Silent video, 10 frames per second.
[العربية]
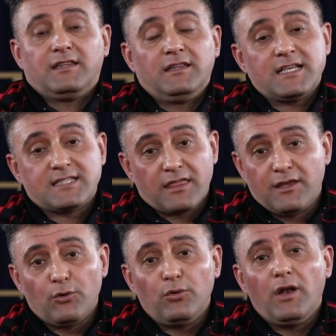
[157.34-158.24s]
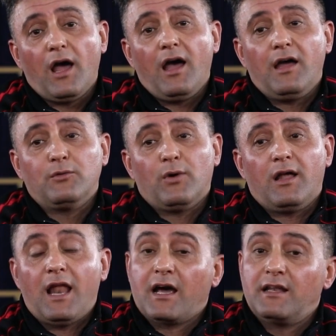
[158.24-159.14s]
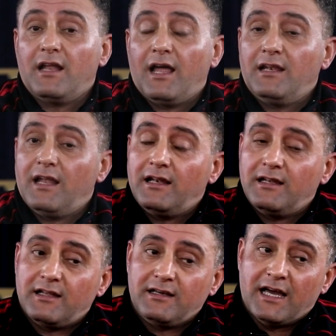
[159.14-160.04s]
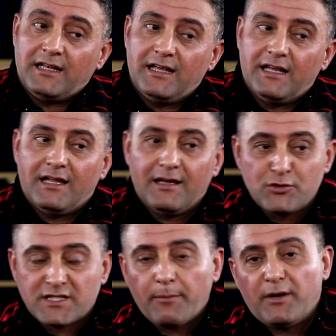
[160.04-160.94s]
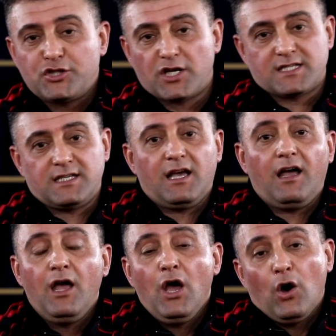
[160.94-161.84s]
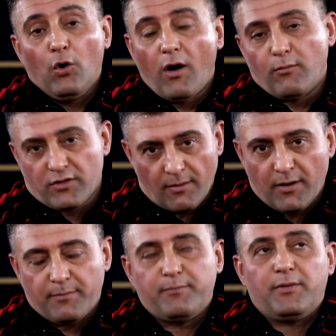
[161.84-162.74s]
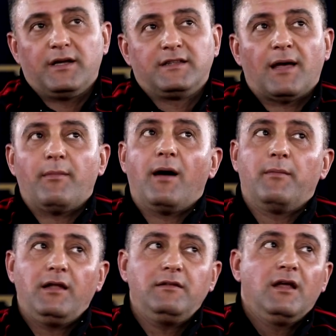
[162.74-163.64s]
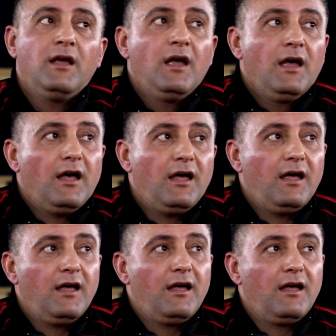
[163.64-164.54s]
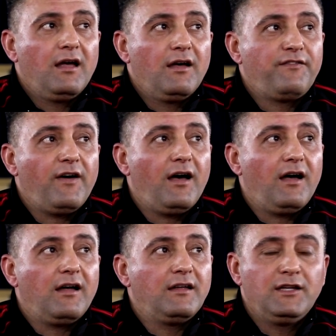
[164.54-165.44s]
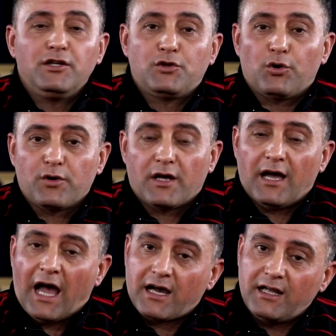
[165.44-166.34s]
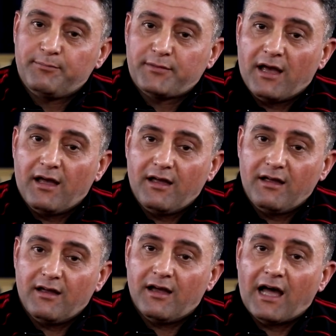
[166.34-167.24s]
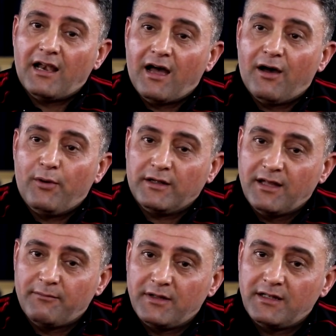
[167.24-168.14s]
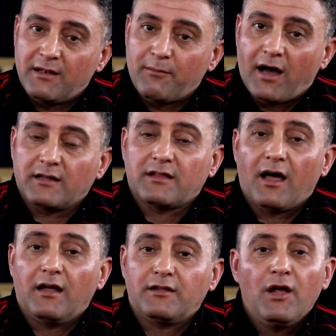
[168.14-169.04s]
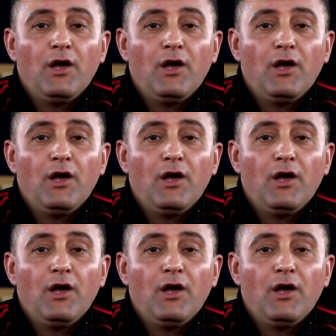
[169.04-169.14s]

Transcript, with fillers: نستذكره الان ولكن ال ال يعني آه، مستقبل الشخصيه هو مضبب تماما آه، فيترك حقيبته على وحده من المحطات